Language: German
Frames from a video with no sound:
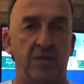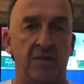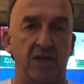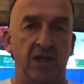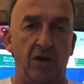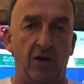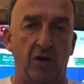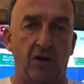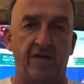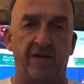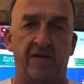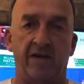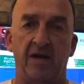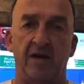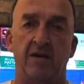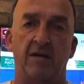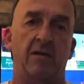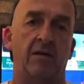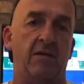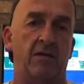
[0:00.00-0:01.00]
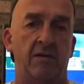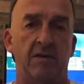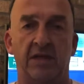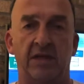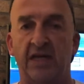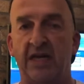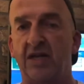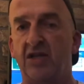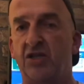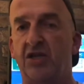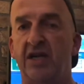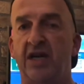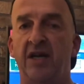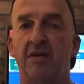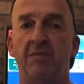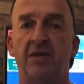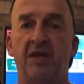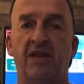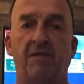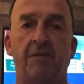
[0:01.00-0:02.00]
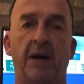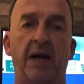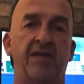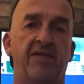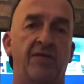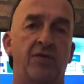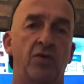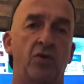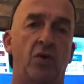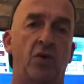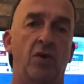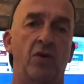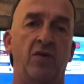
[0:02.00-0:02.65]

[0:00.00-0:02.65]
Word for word: Die Luchse ging schnell mit 2 zu 0